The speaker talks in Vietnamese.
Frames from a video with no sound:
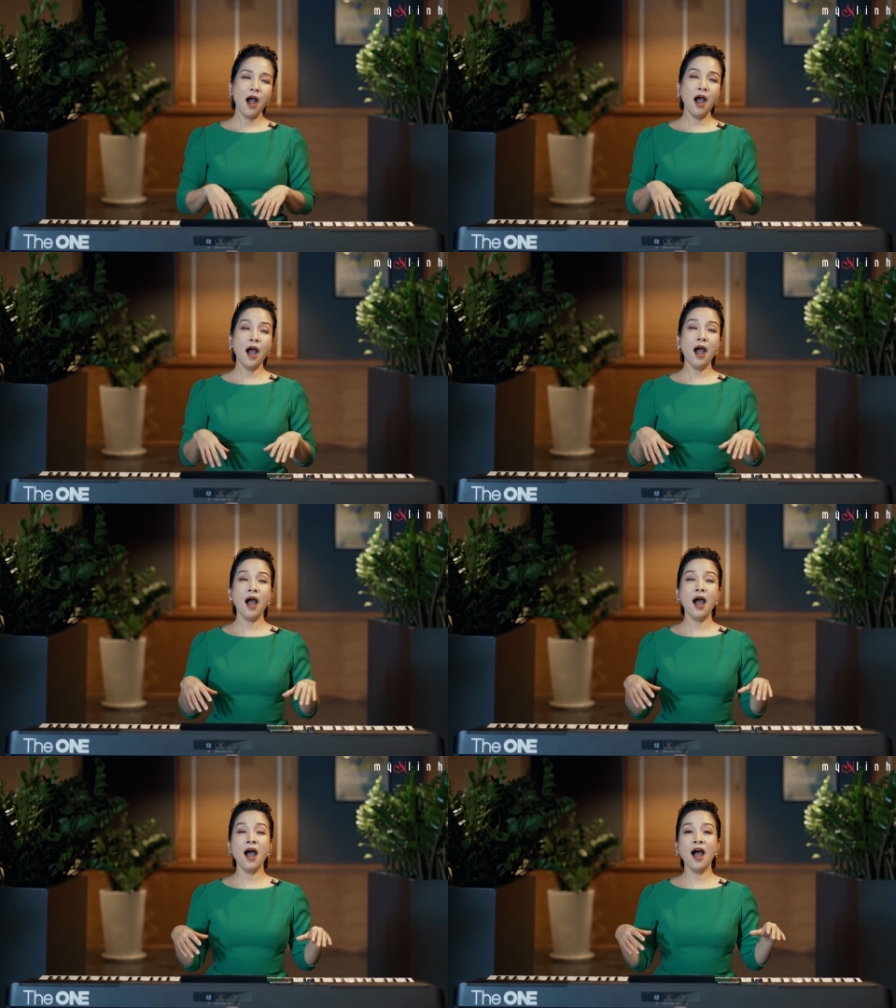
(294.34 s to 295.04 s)
à,
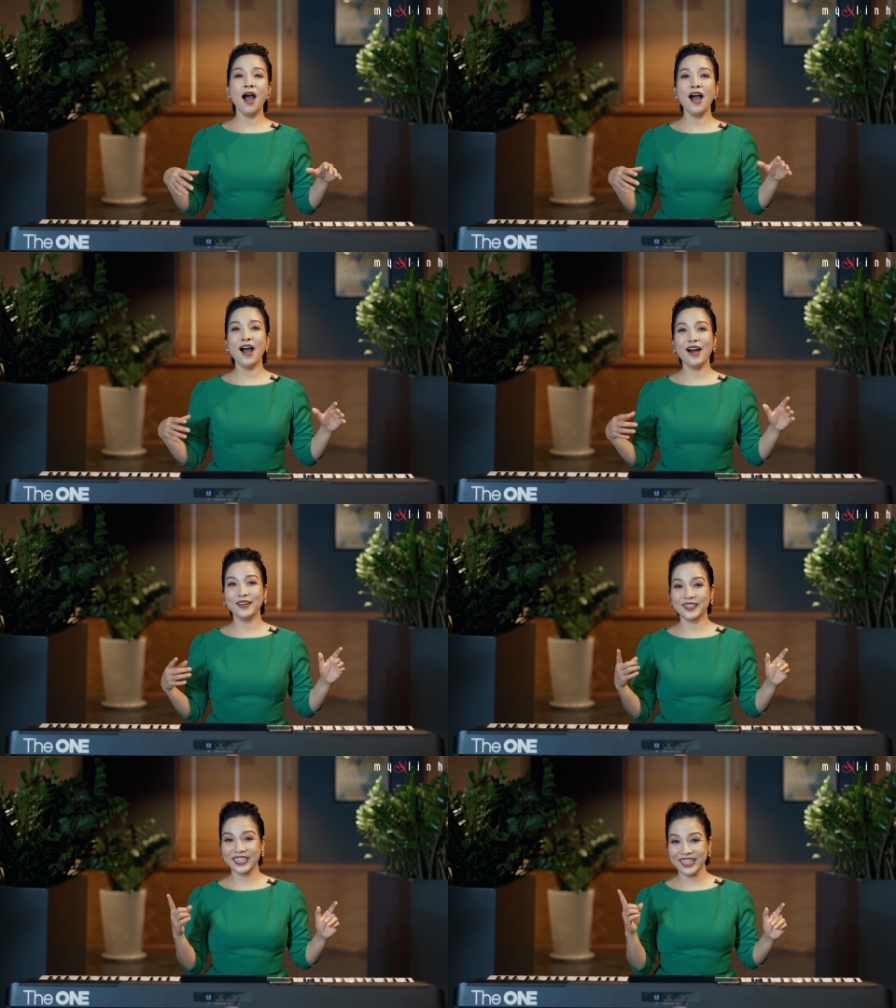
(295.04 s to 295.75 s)

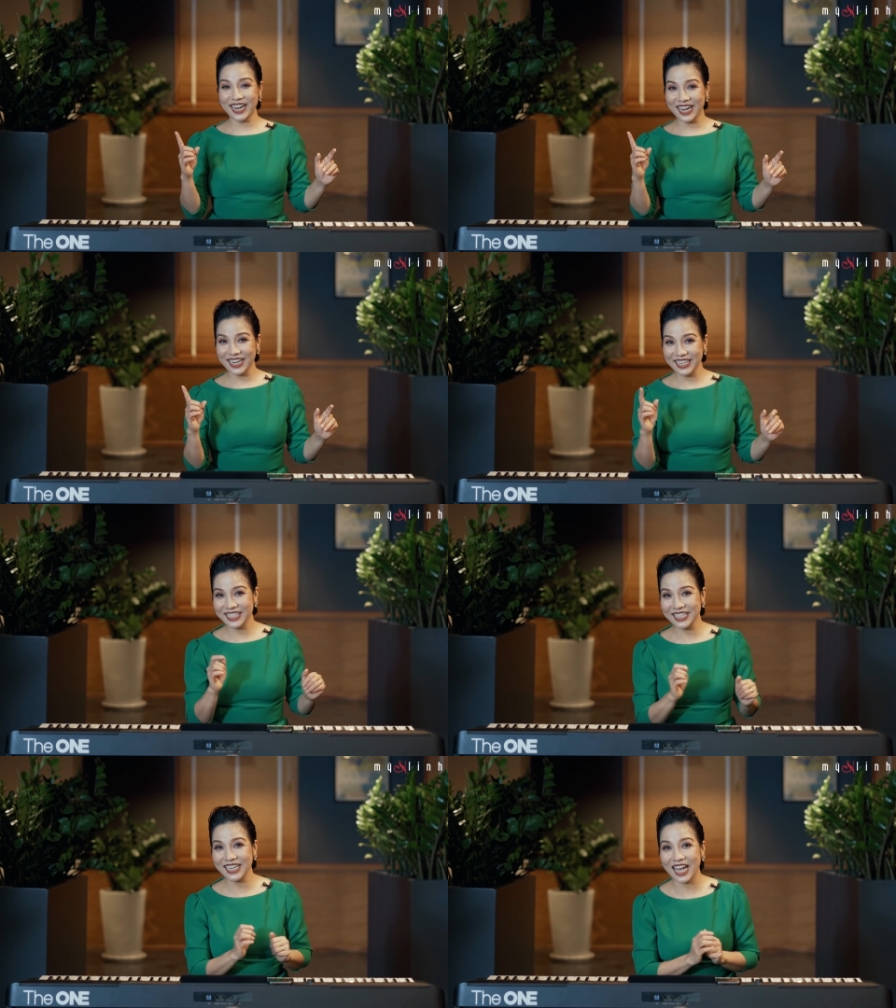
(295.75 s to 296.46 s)
thì
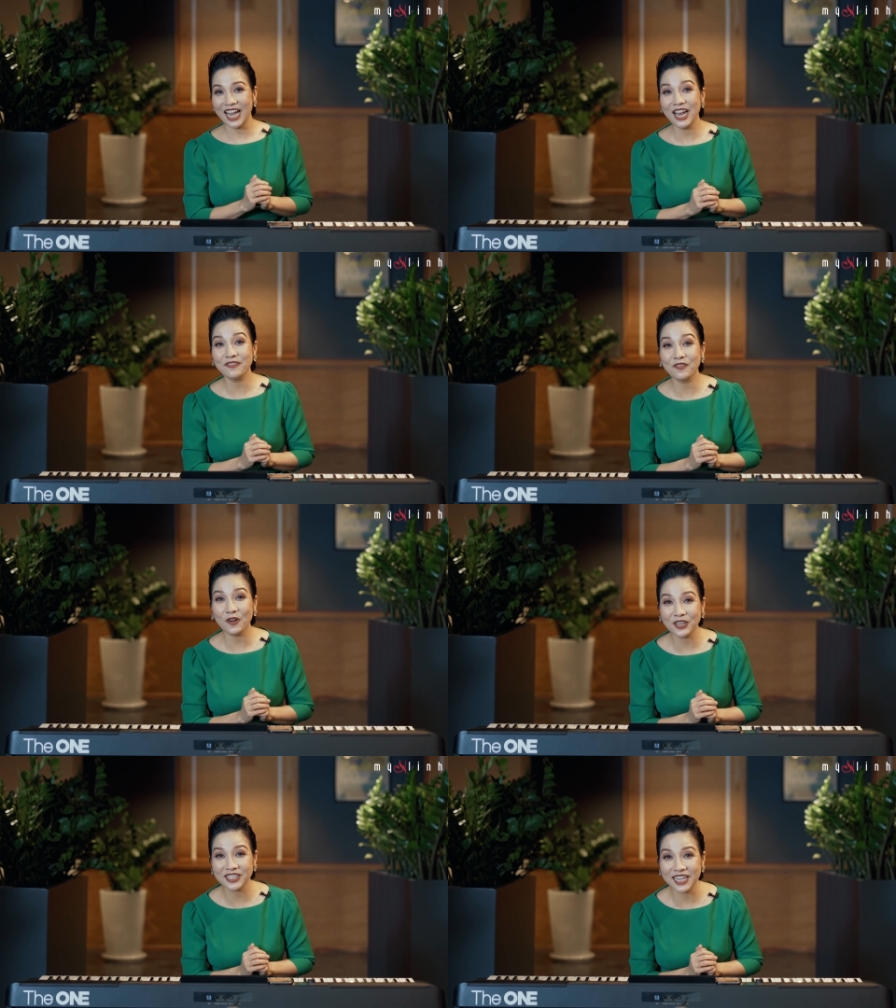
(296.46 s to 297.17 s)
đấy chính là head
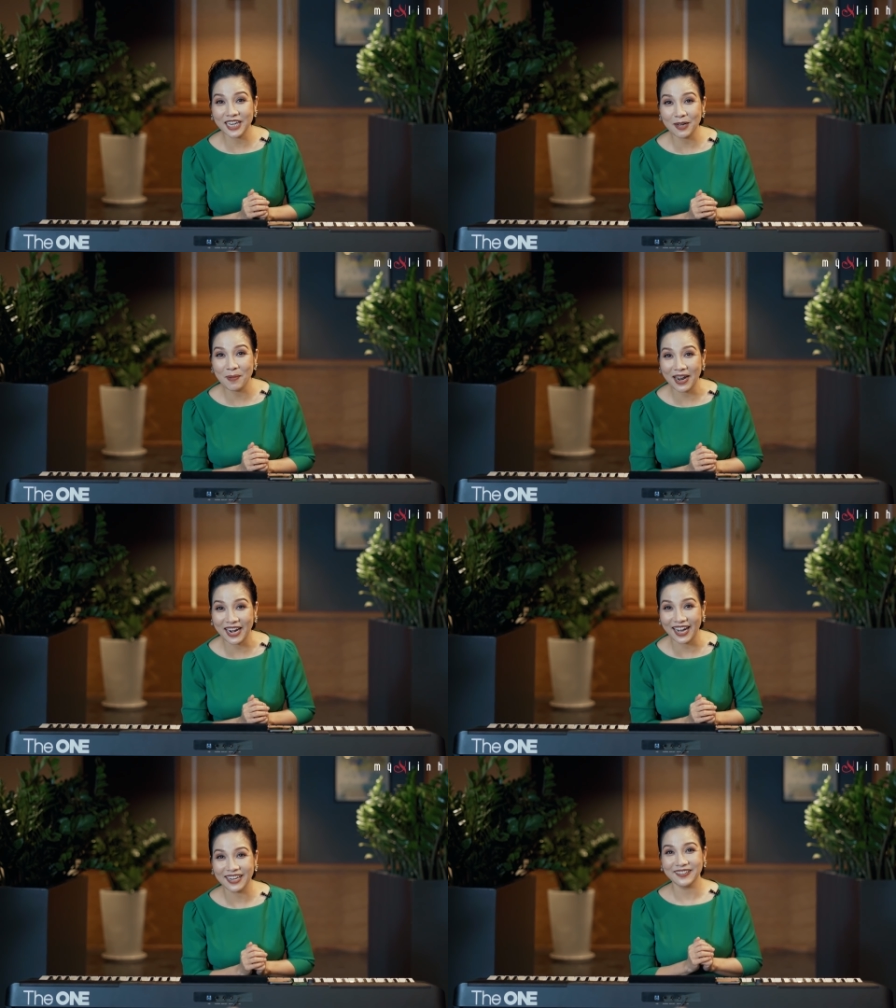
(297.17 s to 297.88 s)
voice đấy các
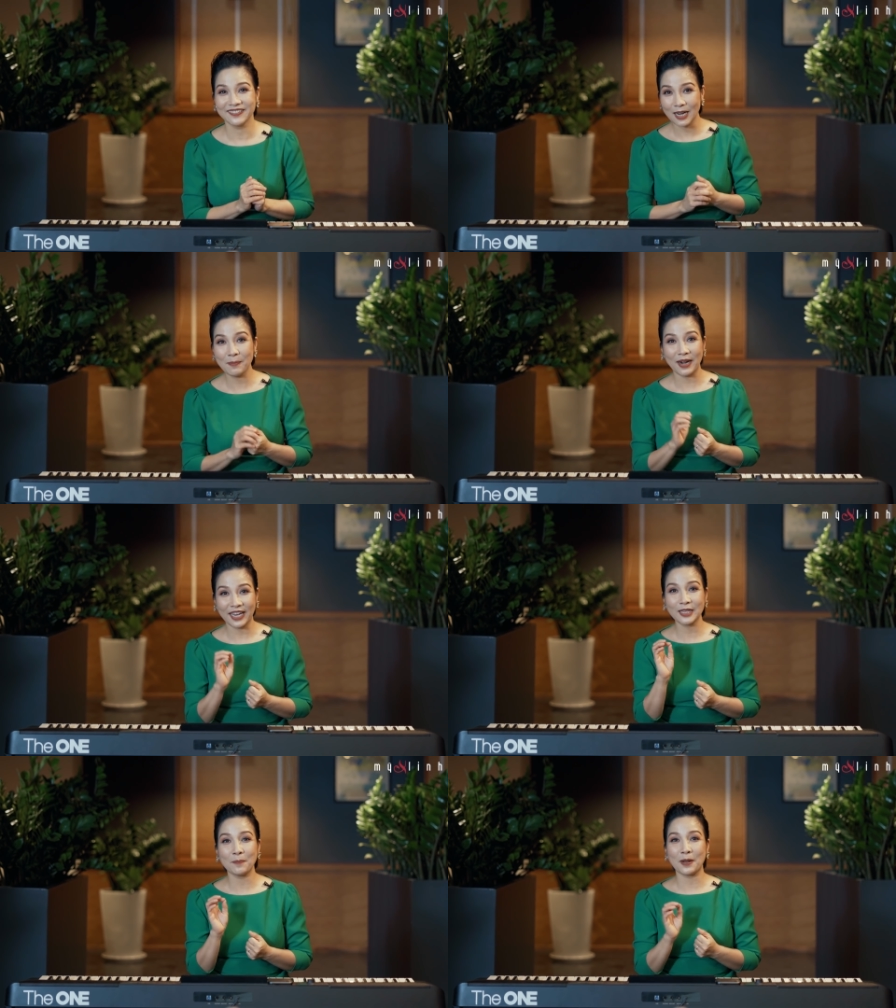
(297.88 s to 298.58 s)
bạn ạ các bạn
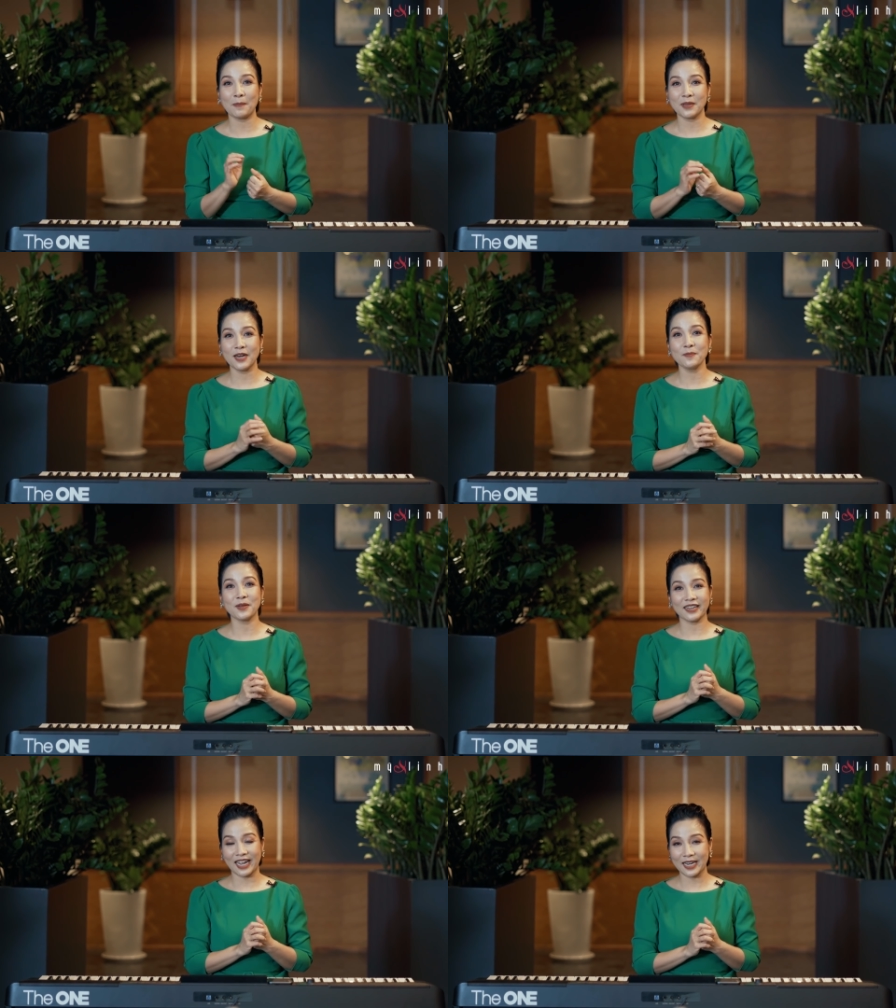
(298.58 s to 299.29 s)
hãy tập cảm nhận
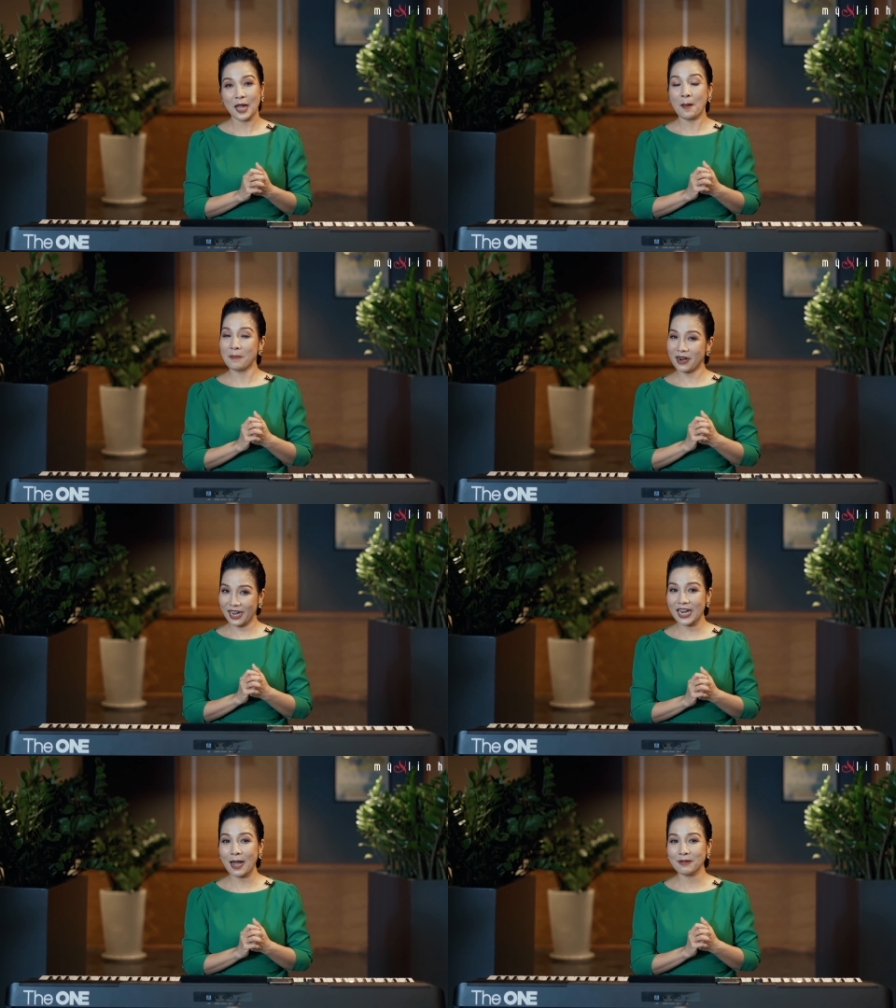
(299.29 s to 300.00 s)
âm thanh này bằng
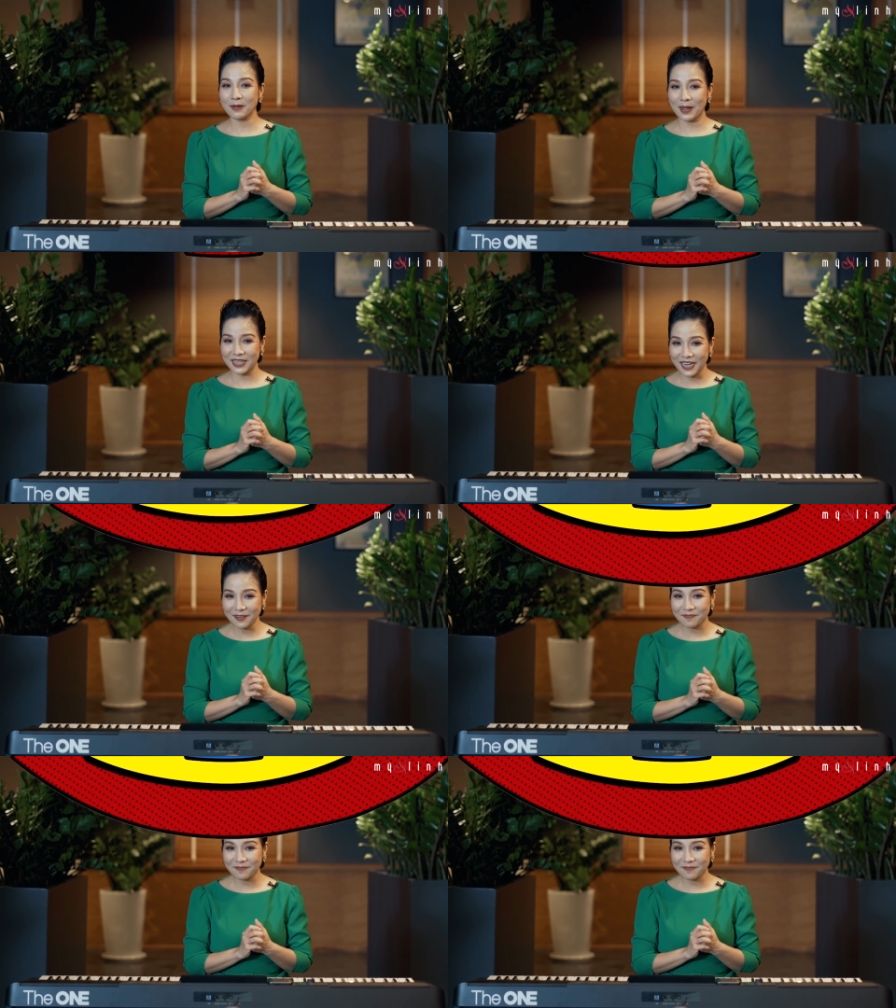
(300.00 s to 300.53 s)
cách ngáp các bạn